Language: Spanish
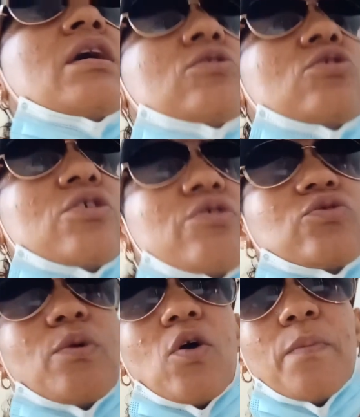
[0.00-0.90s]
Entonces yo
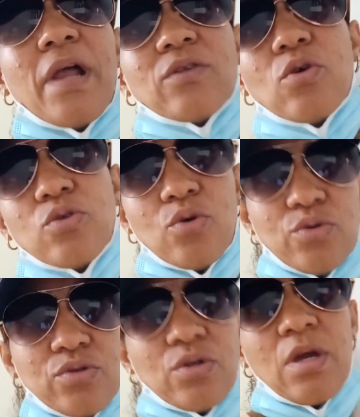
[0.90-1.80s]
estuve comprando
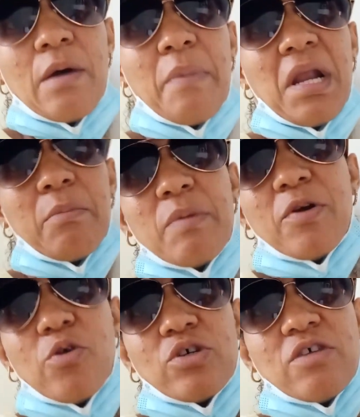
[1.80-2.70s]
dos para mí,
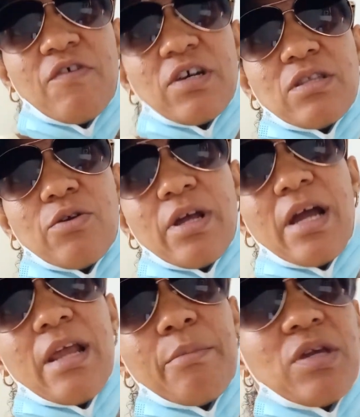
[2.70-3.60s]
pero lo que hice fue que se lo
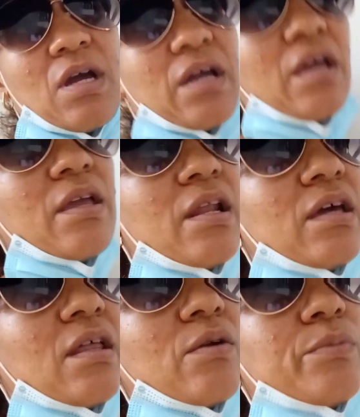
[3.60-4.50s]
regalé a mi hija, que a ella le
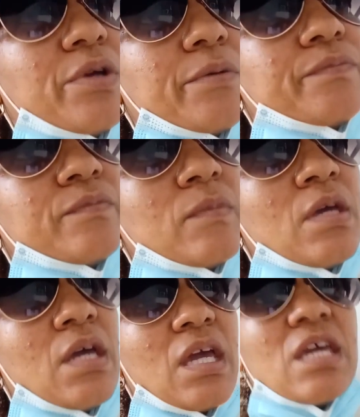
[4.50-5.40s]
quedaron bien.
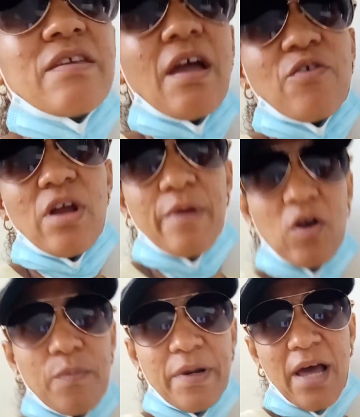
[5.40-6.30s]
Y ya yo la había
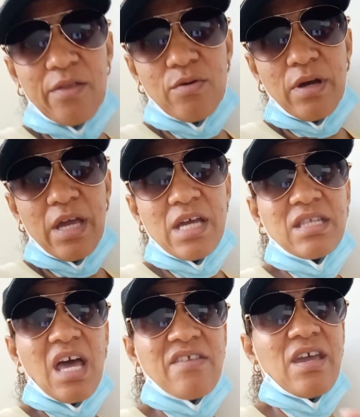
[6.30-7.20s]
comprado.
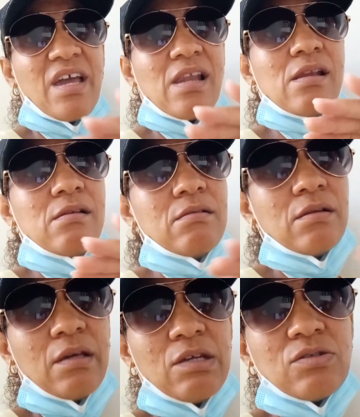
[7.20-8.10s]
Esa ayer
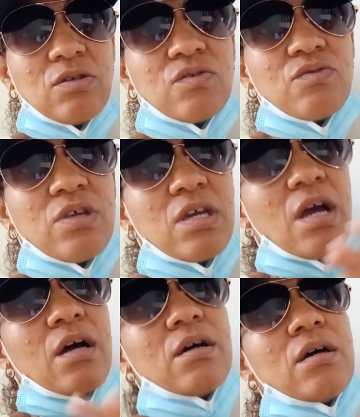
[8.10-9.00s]
hizo su día,
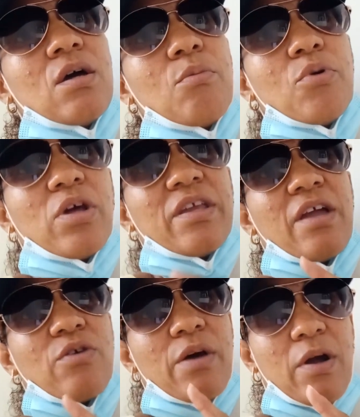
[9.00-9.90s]
porque ya
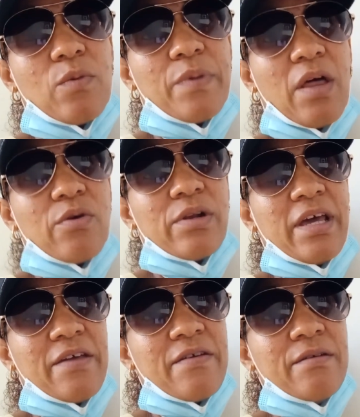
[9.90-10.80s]
yo la había comprado el
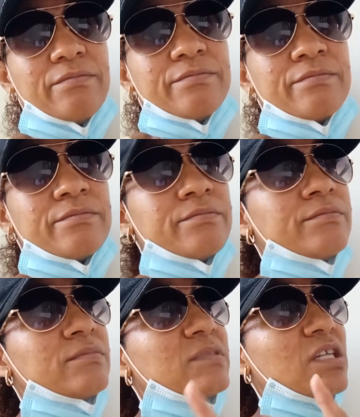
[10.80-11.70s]
de ella,
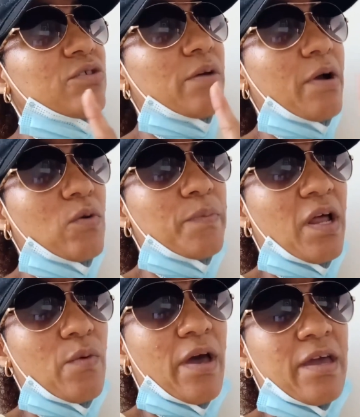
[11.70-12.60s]
ya yo la había
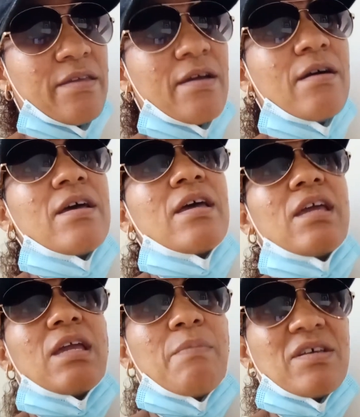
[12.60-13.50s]
comprado a ella,
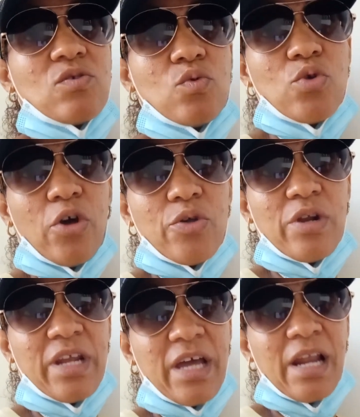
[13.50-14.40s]
y más uno que yo
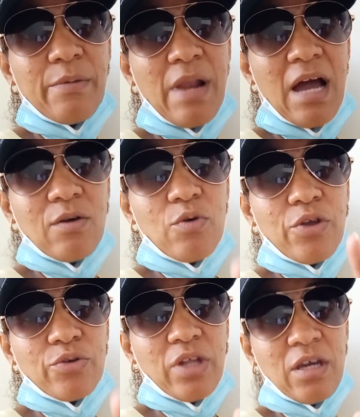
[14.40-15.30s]
le regalé blanco que
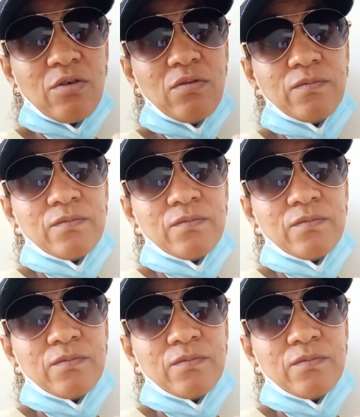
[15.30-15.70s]
yo tengo.